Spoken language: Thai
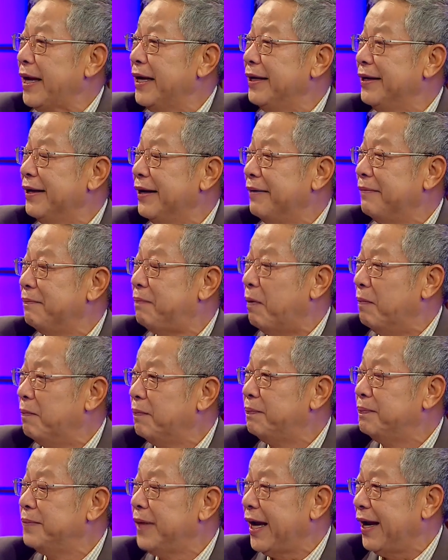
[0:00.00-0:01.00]
เป็นผม
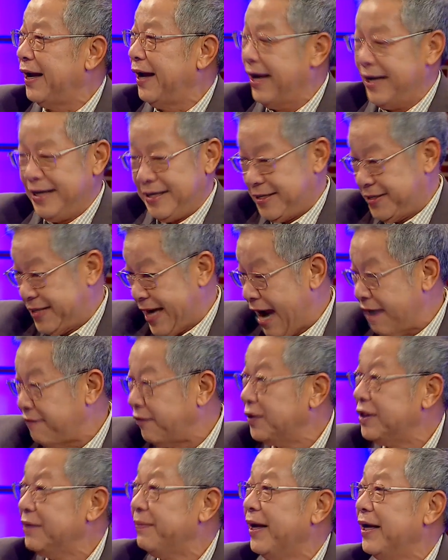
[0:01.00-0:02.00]

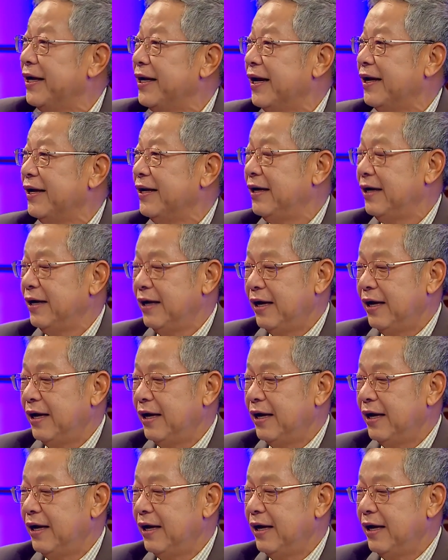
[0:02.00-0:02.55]
iPhone 11เนี่ย